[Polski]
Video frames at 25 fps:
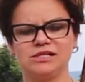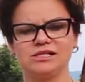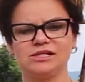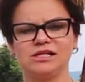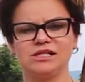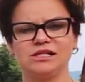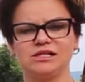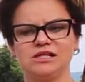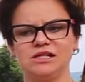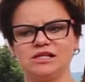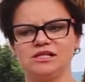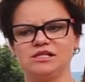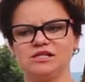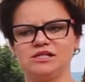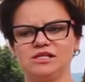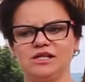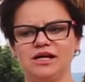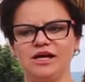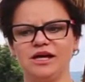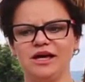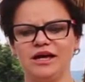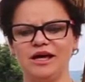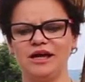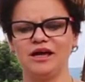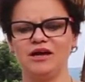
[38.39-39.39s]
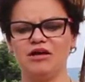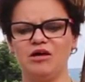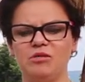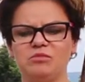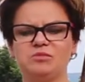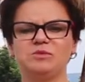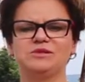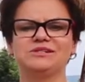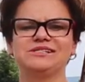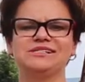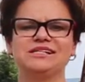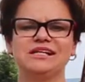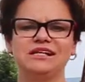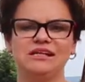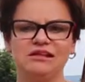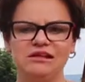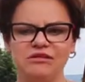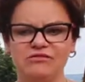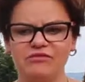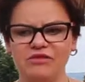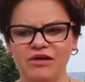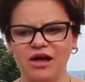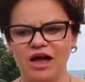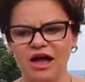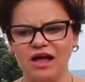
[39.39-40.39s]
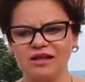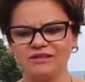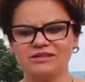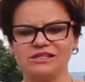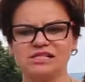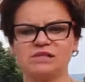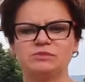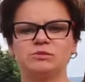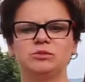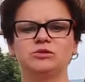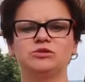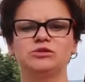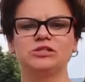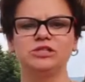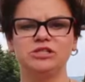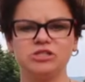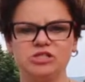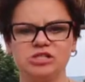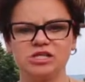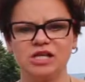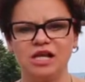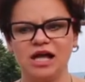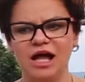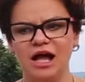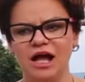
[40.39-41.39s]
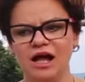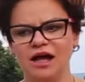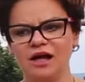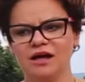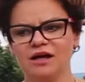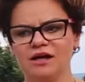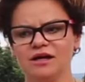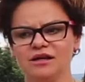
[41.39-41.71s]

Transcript: Staje się opryskliwa, despotyczna.